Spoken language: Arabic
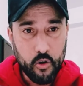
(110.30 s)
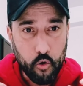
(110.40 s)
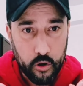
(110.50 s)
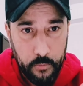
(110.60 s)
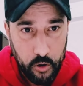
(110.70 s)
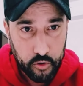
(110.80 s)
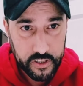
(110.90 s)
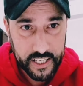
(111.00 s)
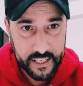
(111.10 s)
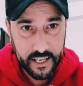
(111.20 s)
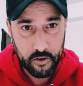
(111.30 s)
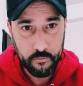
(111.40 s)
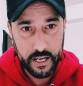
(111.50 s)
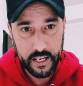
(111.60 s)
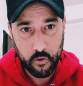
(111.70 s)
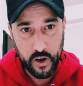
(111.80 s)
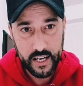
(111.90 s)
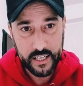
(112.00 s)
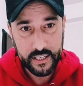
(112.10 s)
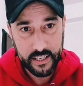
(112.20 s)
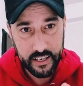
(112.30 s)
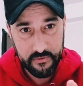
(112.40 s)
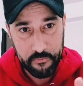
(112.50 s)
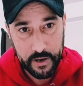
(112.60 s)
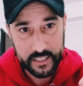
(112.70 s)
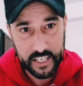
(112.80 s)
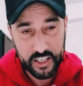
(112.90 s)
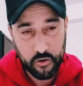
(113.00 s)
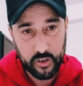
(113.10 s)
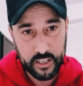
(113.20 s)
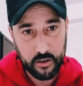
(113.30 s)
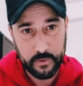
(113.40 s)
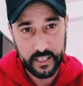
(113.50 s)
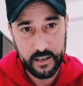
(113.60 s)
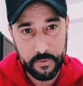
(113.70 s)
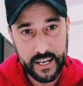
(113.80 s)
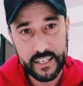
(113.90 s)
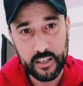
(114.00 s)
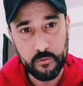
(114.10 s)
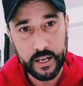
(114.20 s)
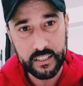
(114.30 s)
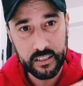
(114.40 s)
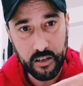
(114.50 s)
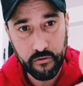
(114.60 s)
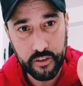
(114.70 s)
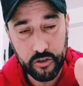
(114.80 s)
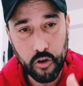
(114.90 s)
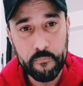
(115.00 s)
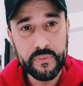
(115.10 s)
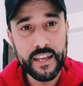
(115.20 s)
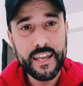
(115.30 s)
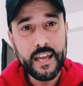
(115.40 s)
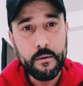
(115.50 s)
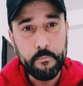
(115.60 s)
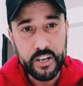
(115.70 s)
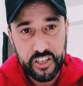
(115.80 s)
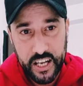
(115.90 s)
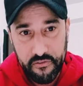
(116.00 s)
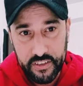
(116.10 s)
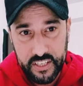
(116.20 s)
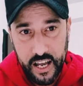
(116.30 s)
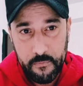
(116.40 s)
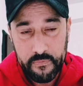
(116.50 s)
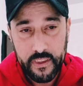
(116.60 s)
والموضوع ديالنا اليوم الاخوان كيف ما ديجا قلت لكم يعني البارح قلت لكم غادي نديرو فيديو باش تعرف انت